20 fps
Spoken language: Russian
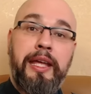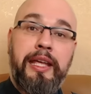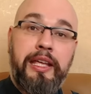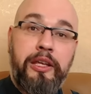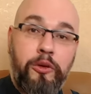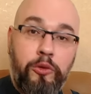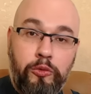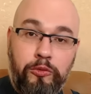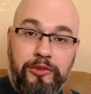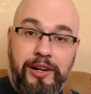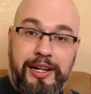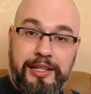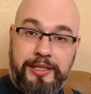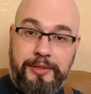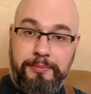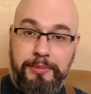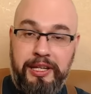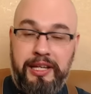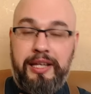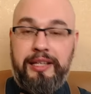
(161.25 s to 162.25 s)
и у вас
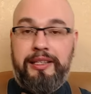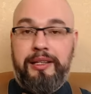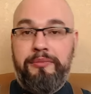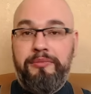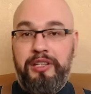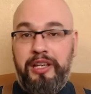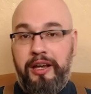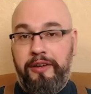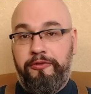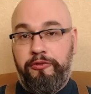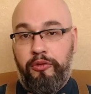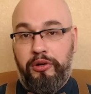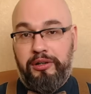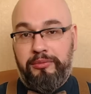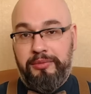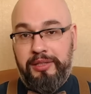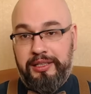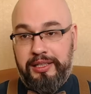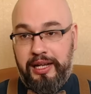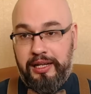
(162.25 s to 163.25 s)
при этом не
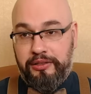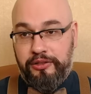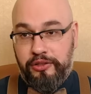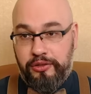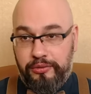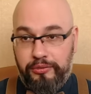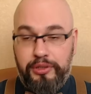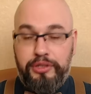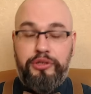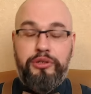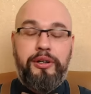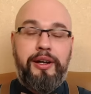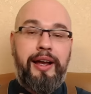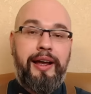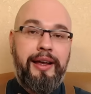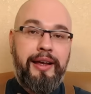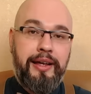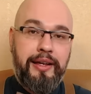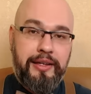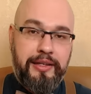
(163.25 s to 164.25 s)
оформлена отсрочка –